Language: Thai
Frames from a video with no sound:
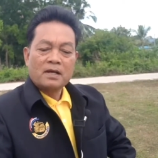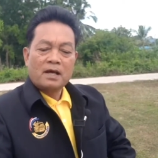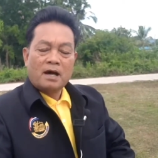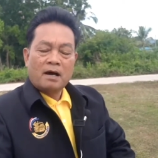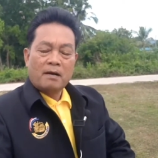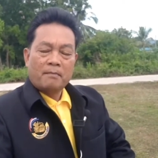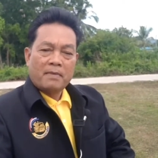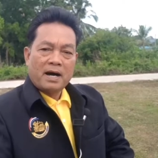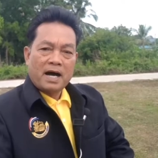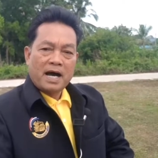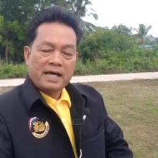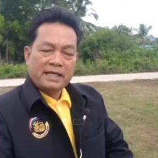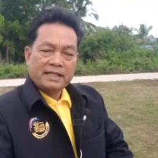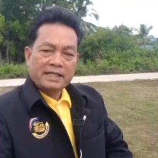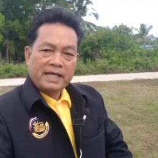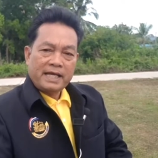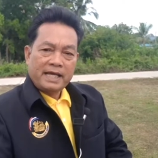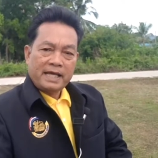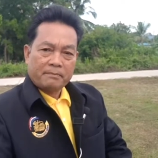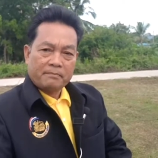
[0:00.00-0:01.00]
หมาย
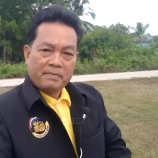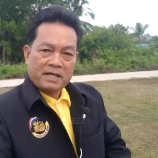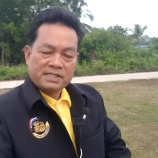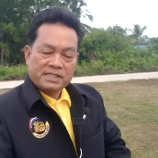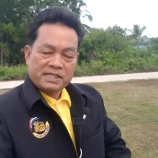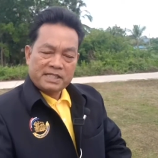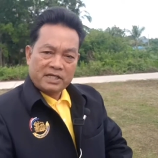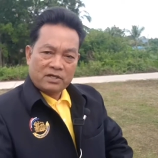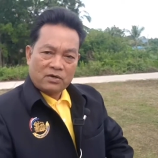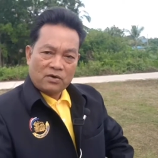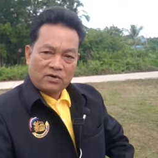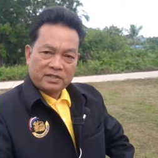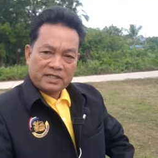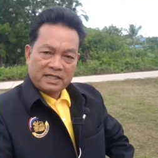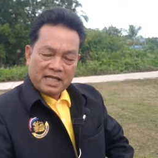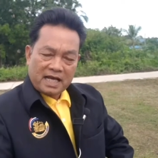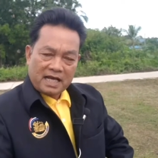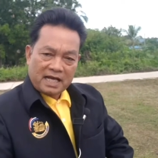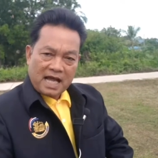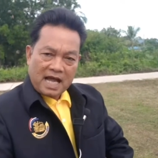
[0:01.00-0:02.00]
เลขบัญชีของธ
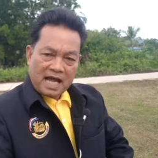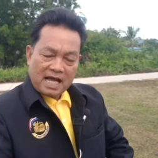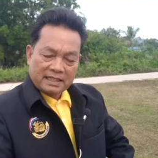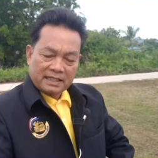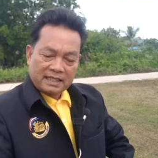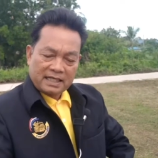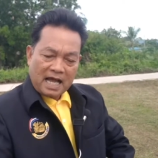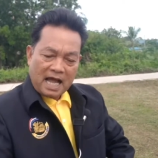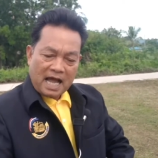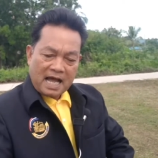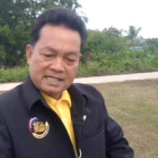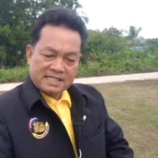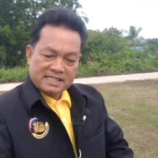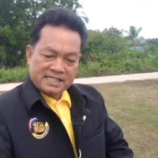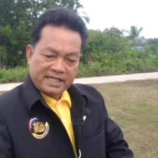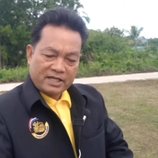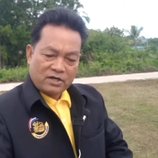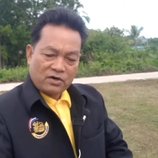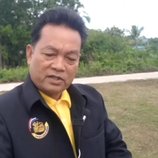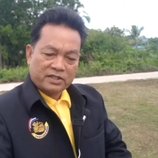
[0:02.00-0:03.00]
นาคารก
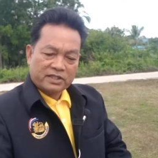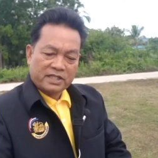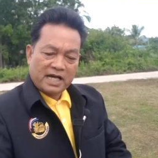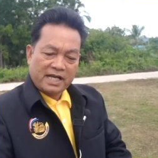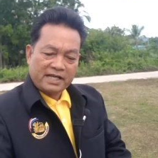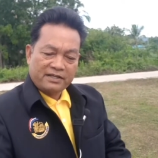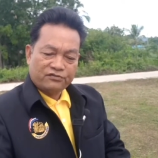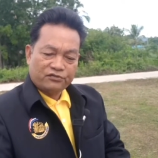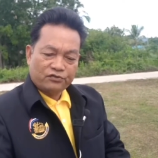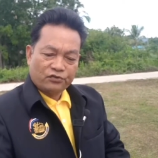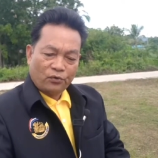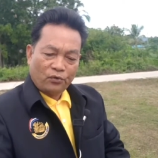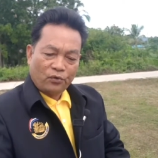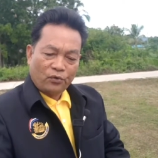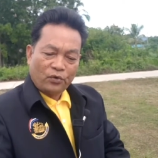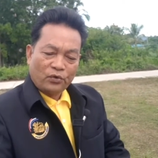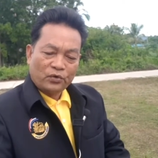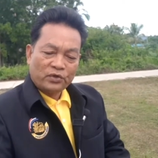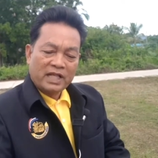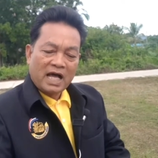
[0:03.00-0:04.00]
สิกรไทย
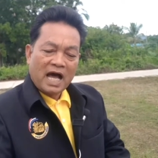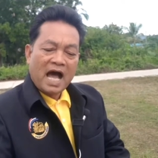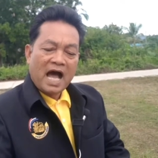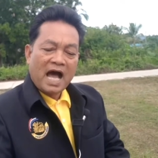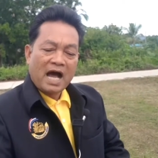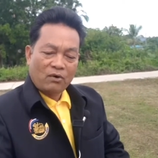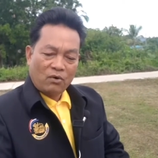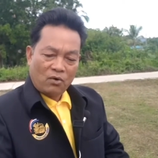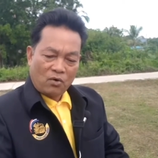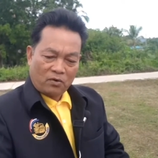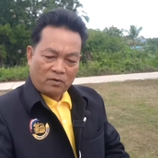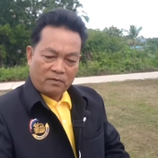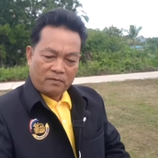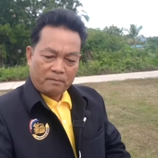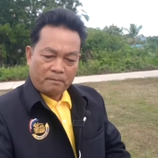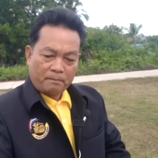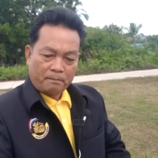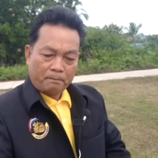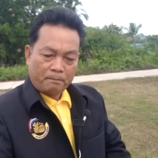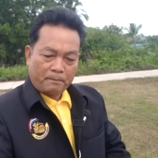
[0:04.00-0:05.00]
0 5
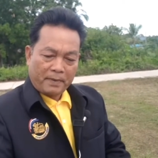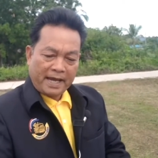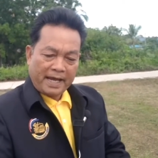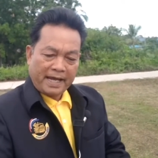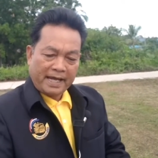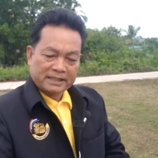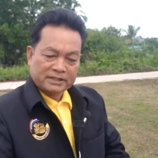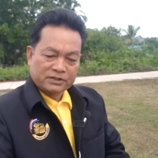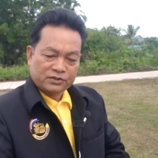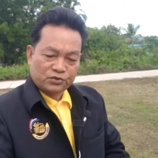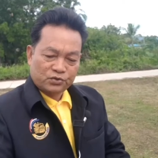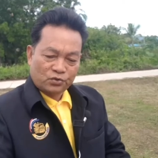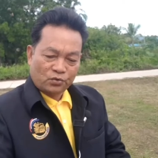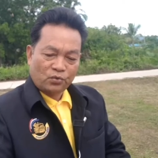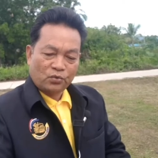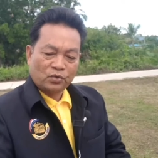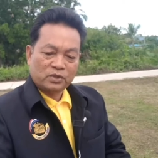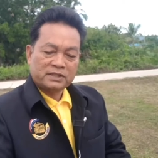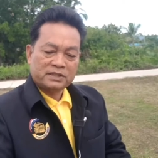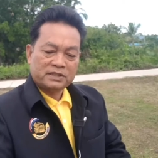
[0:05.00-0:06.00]
6
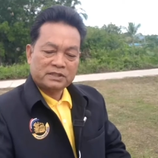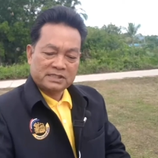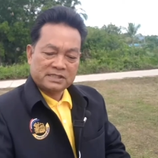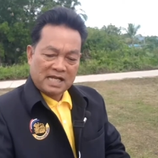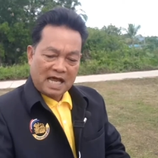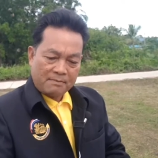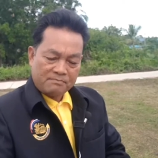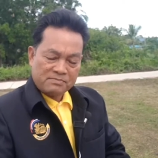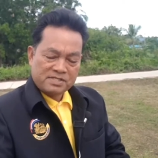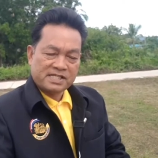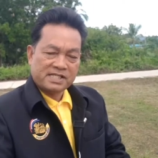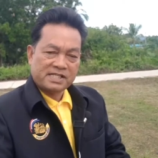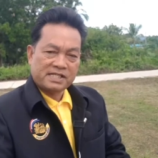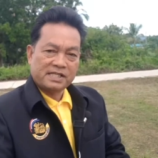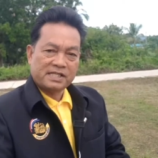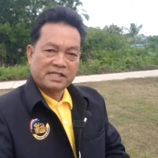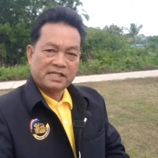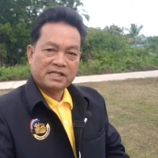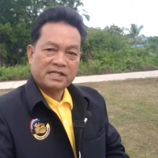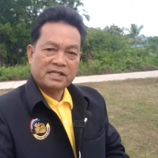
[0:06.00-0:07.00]
8 0
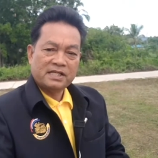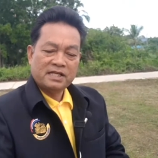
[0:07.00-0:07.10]
3